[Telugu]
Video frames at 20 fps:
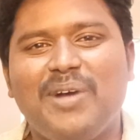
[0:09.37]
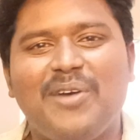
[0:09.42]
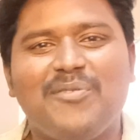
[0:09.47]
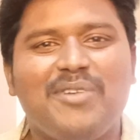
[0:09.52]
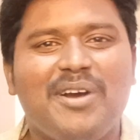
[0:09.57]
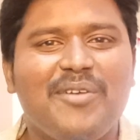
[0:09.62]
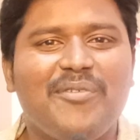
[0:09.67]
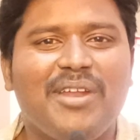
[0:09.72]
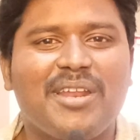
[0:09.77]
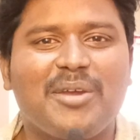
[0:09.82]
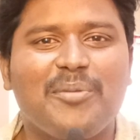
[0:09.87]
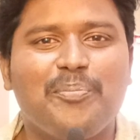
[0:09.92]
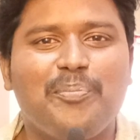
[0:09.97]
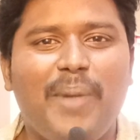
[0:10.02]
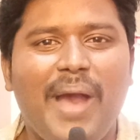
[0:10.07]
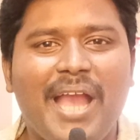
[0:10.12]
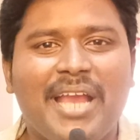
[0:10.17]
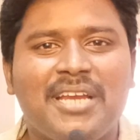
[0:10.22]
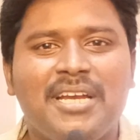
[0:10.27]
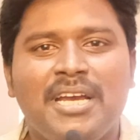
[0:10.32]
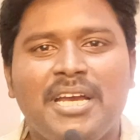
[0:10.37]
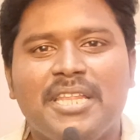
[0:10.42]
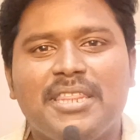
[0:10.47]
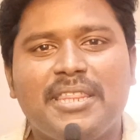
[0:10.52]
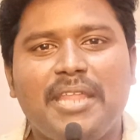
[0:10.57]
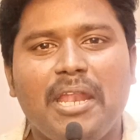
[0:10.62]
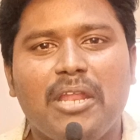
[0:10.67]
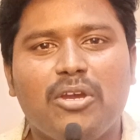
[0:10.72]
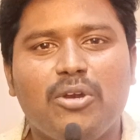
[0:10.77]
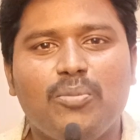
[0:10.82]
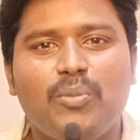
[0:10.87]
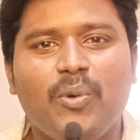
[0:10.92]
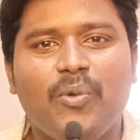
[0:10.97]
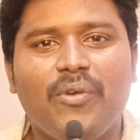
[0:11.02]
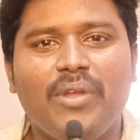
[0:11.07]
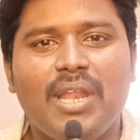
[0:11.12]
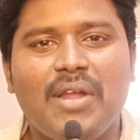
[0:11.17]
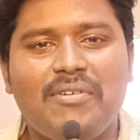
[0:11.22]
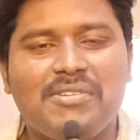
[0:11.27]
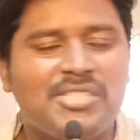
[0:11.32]
మామా వెల్కమ్ బ్యాక్ తెలుగు
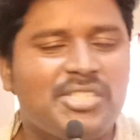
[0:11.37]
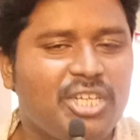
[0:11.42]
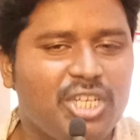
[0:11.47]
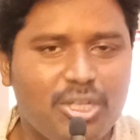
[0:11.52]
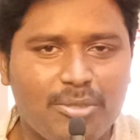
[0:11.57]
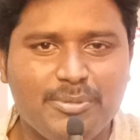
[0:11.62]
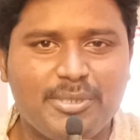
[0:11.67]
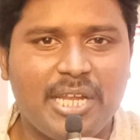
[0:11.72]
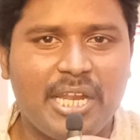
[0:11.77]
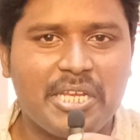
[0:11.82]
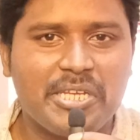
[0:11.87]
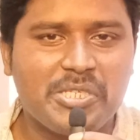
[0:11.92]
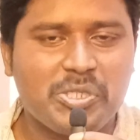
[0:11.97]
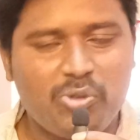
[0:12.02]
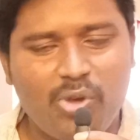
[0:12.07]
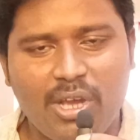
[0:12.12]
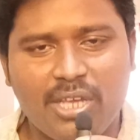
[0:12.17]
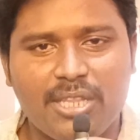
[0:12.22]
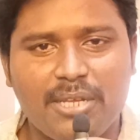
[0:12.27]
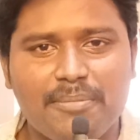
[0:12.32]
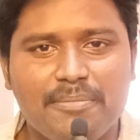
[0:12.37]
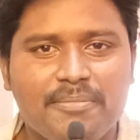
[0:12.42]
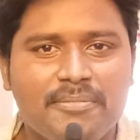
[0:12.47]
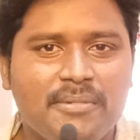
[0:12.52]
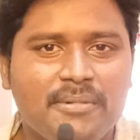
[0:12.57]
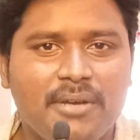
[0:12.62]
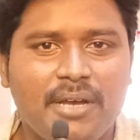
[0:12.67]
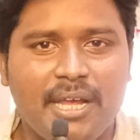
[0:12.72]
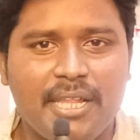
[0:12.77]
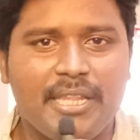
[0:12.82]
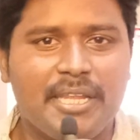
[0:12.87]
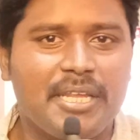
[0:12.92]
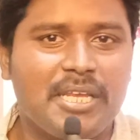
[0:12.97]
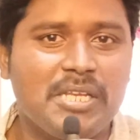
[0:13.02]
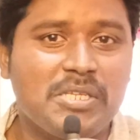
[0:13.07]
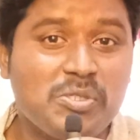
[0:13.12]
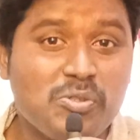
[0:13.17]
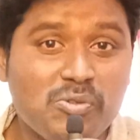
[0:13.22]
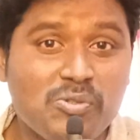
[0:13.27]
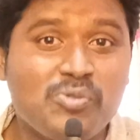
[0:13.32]
మూవీ లవర్స్ యూట్యూబ్ ఛానల్కి స్వాగతం
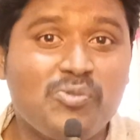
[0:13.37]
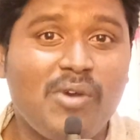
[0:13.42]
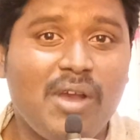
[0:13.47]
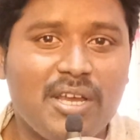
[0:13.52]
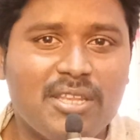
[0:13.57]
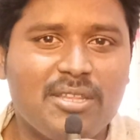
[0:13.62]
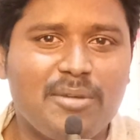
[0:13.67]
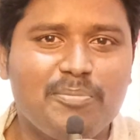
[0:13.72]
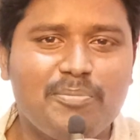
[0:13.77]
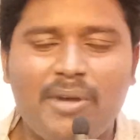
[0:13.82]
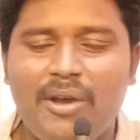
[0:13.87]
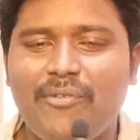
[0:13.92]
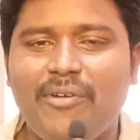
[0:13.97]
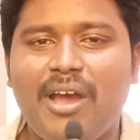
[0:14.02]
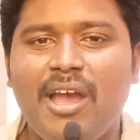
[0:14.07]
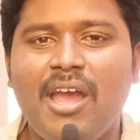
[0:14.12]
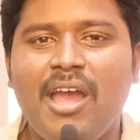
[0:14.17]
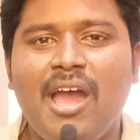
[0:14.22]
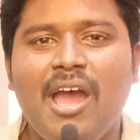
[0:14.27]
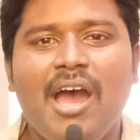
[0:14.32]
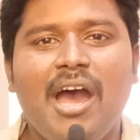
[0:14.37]
అందరికీ సుస్వాగతం మామా